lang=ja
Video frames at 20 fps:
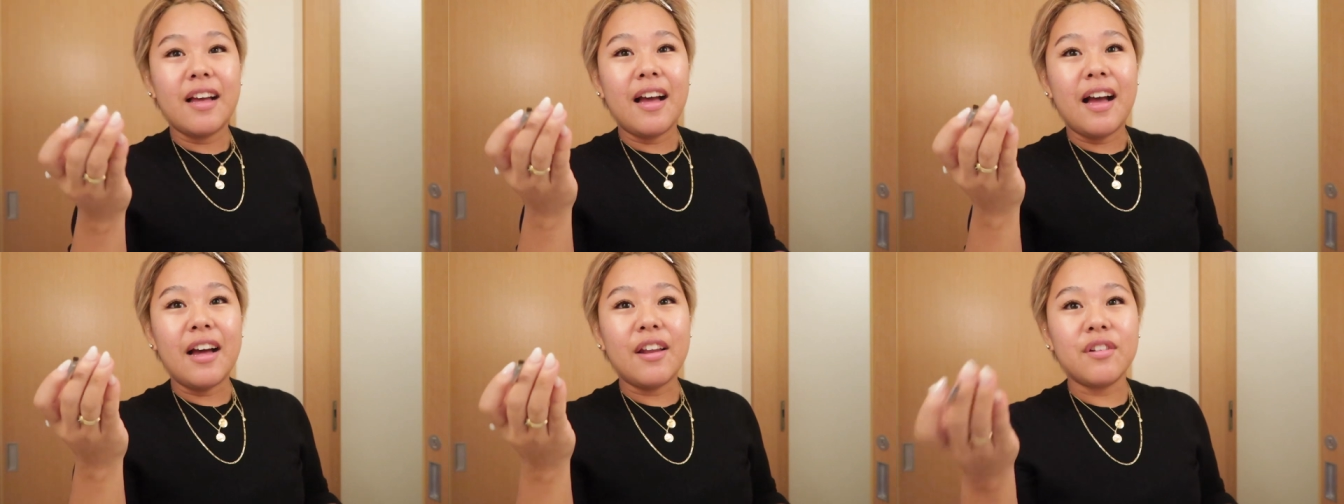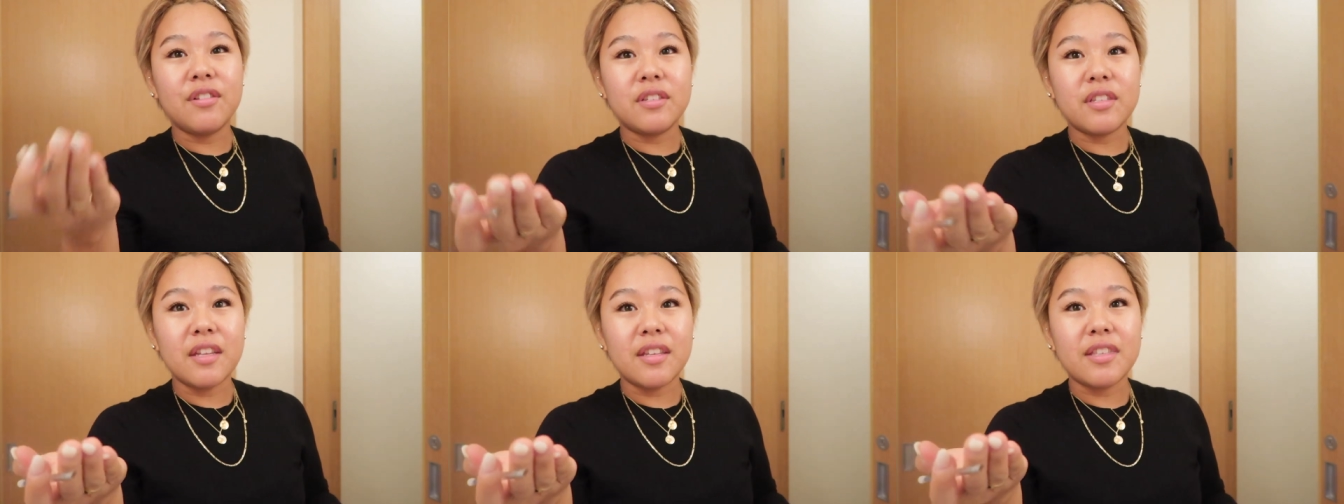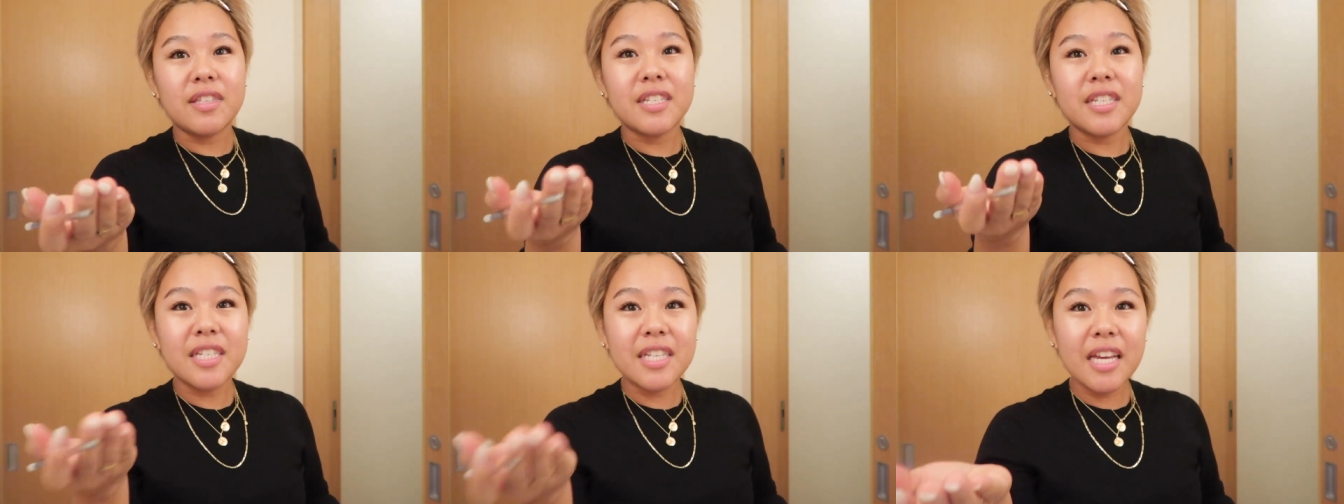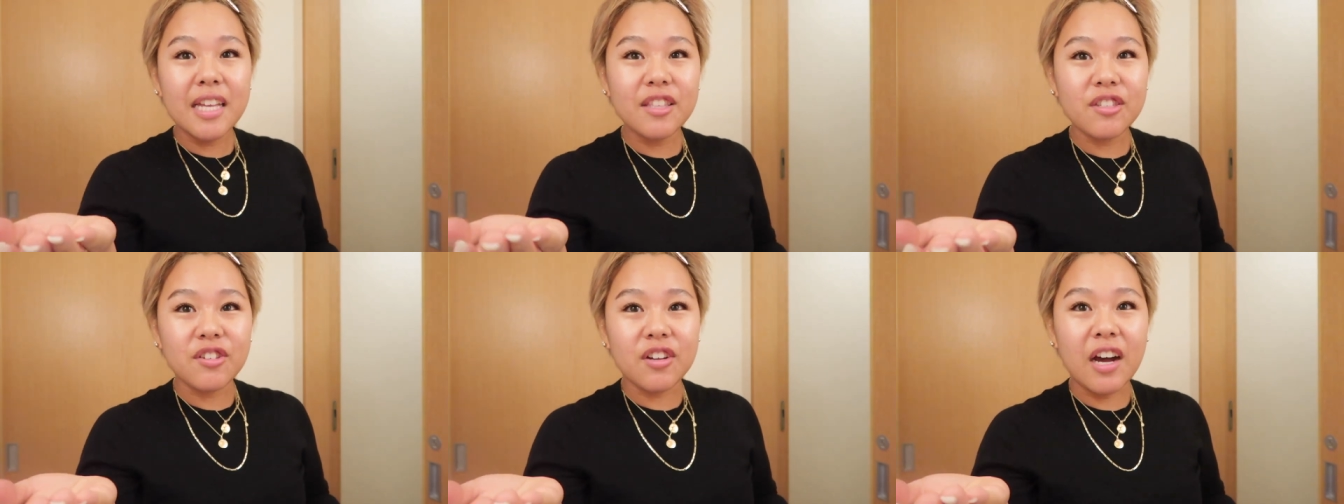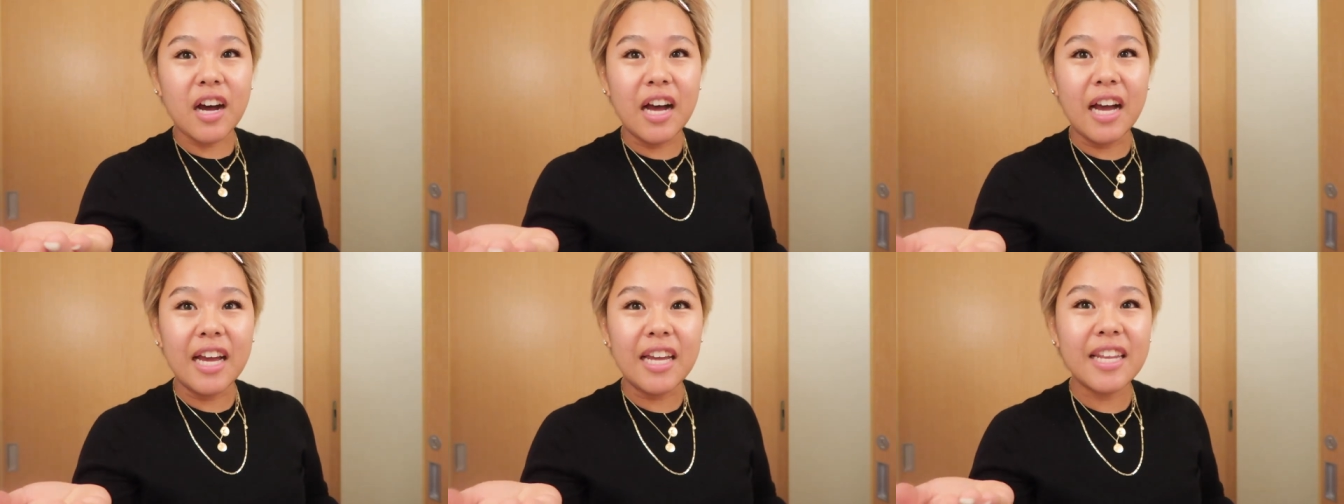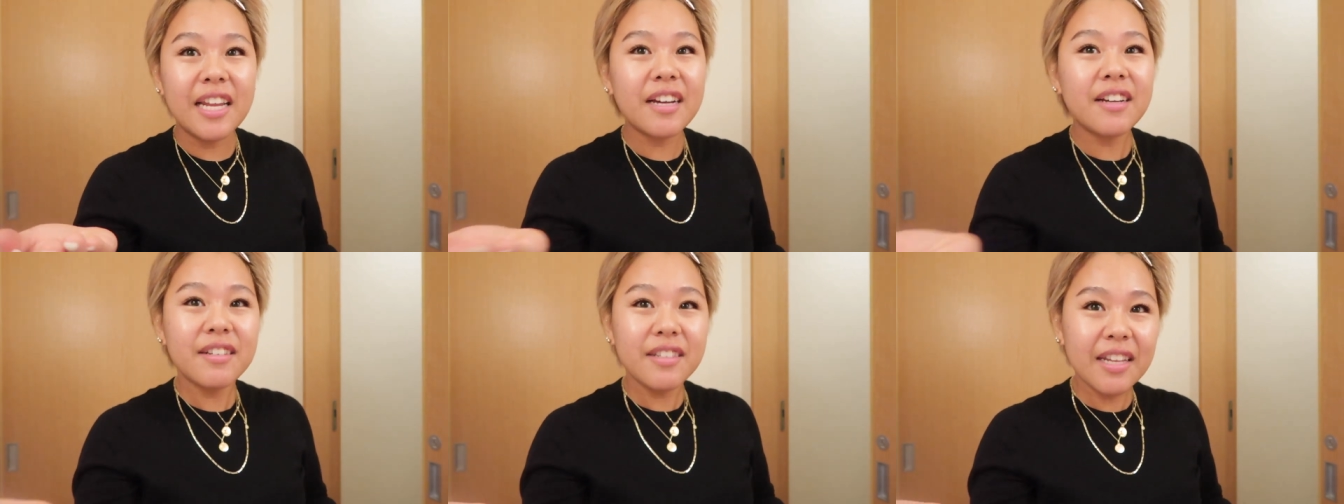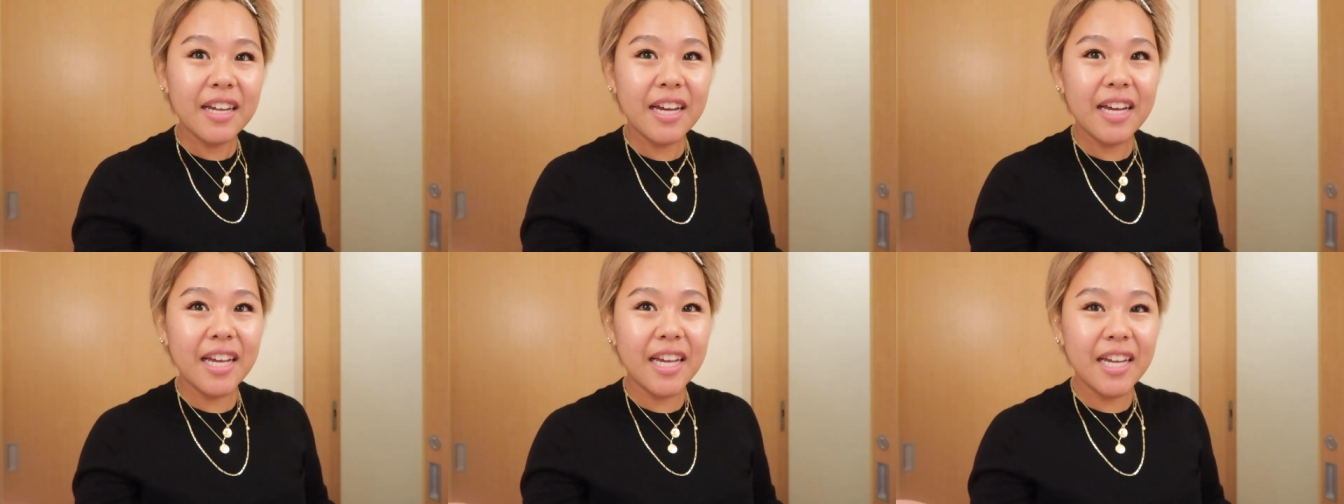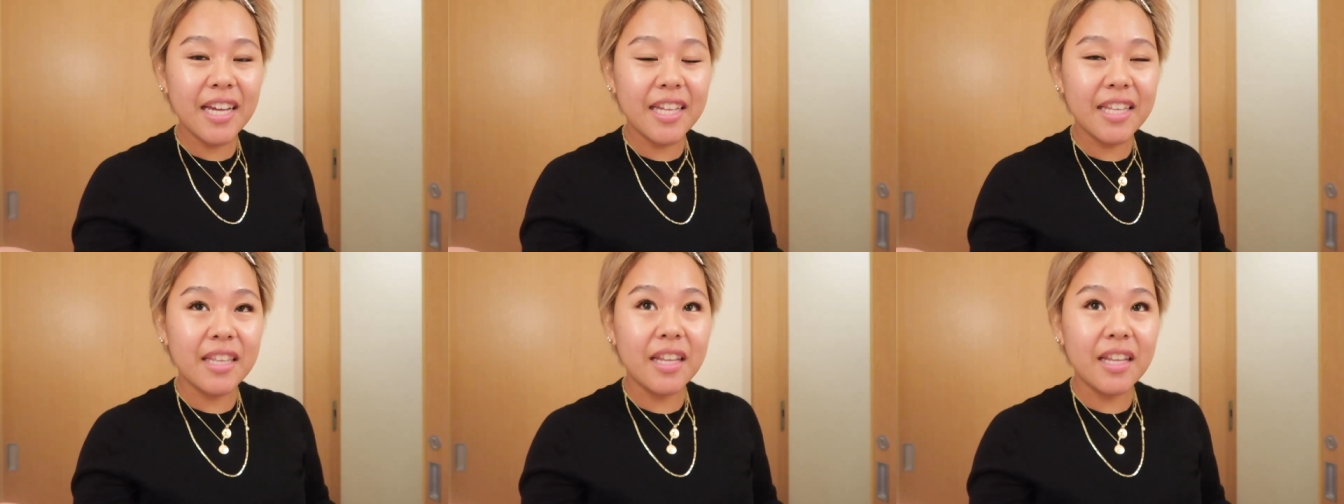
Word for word: あのさチケット買えなくない